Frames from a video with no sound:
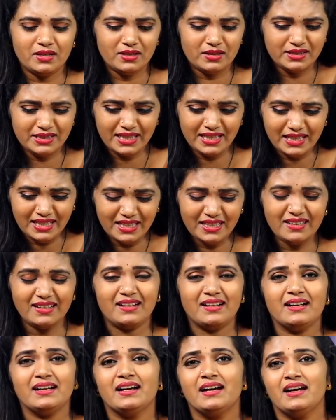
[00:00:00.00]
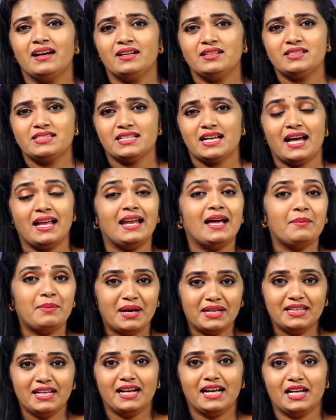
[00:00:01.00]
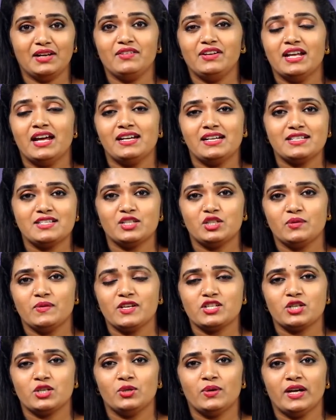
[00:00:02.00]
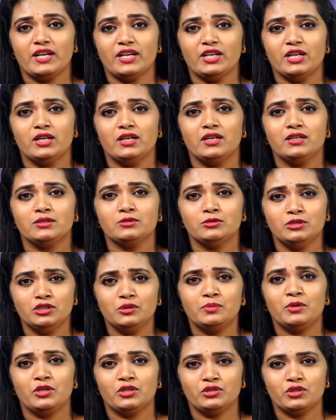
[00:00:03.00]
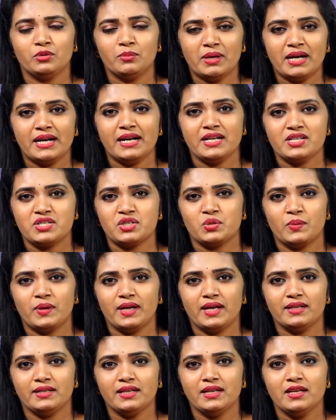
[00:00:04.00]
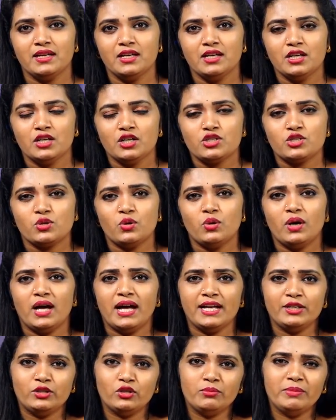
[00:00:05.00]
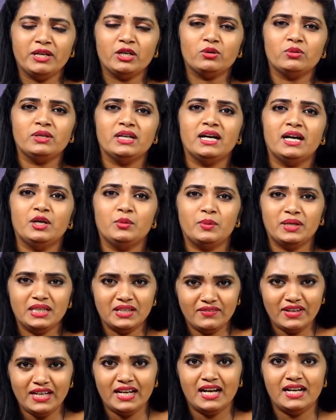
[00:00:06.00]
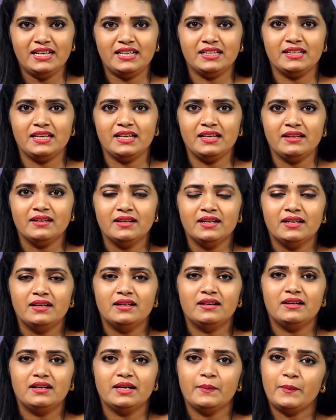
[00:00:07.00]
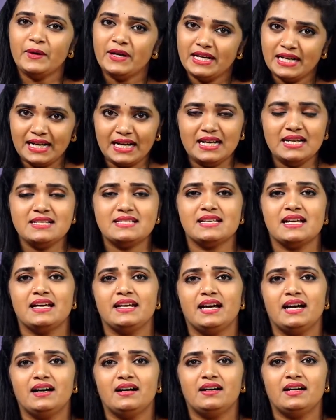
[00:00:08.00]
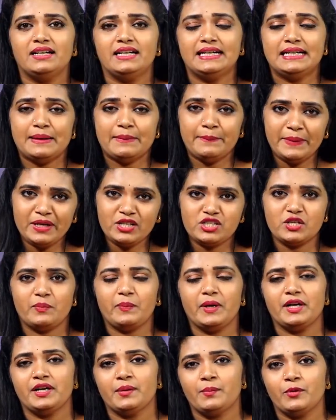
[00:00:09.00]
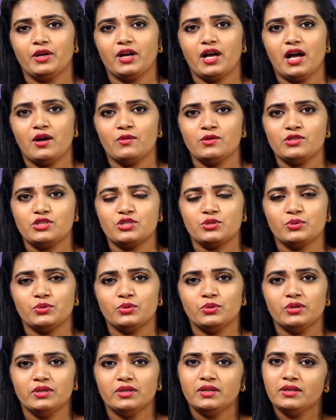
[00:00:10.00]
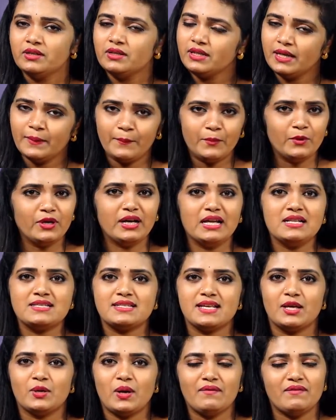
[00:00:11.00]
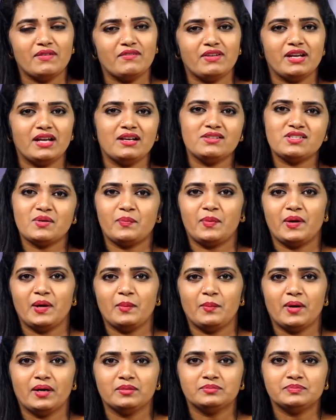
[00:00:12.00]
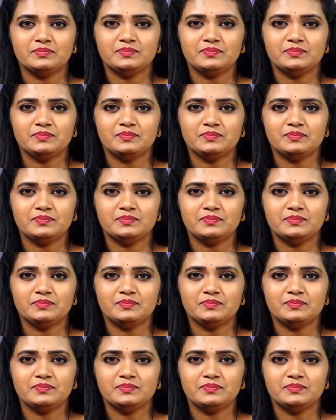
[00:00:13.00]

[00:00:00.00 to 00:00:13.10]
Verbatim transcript: అంటే ఈ రకంగా చాలా బాధాకరం ఇలాంటి సిచ్యువేషన్లో ఆయన గుండెపోటుతో మరణించడం అనేది సో ఆయనతో మీకున్న అనుబంధం ఎలాంటిది ఎప్పుడైనా కలిశారా అంటే డబ్బింగ్ చెప్పేటప్పుడు కావచ్చు ఎప్పుడు కలిశారు ఆ వివరాలు చెప్పండి అమ్మా